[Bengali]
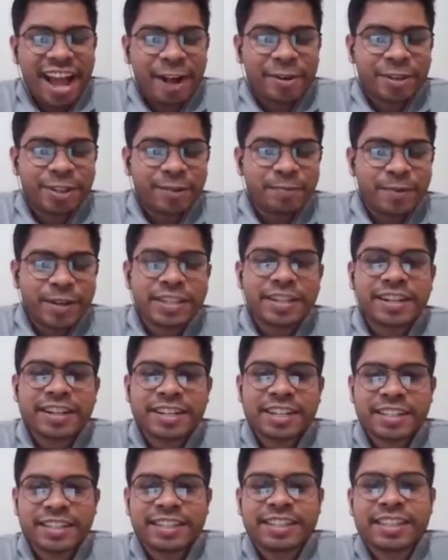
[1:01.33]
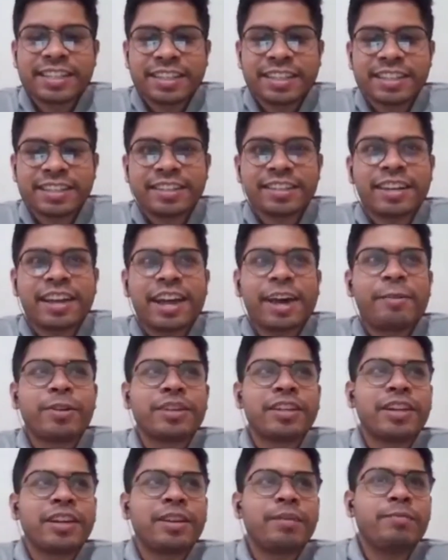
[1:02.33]
আমাদের প্রেজেন্টেশন দিতে দিতে
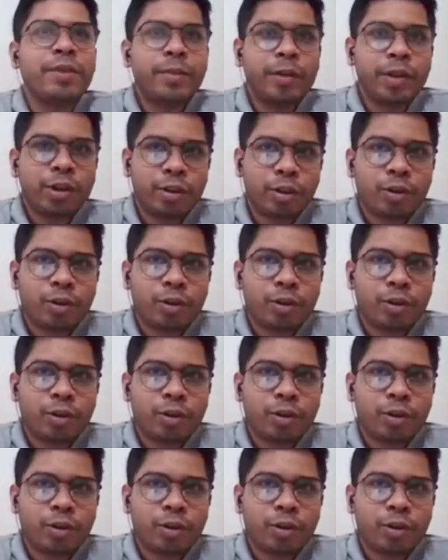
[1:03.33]
আমাদের বিভিন্ন